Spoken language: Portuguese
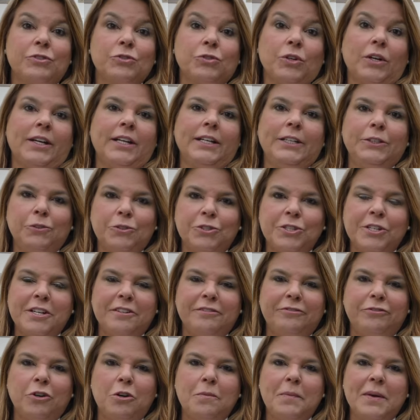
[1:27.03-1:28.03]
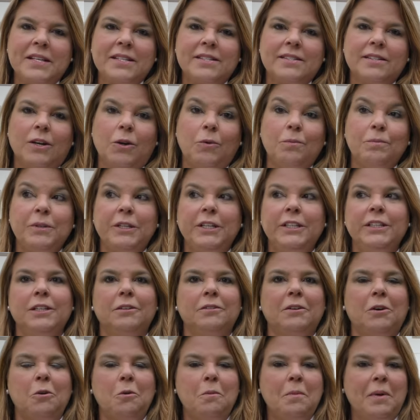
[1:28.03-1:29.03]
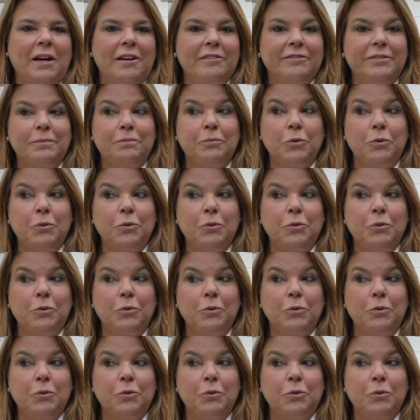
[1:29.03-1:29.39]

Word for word: Só que ele não tinha formação e não arrumava,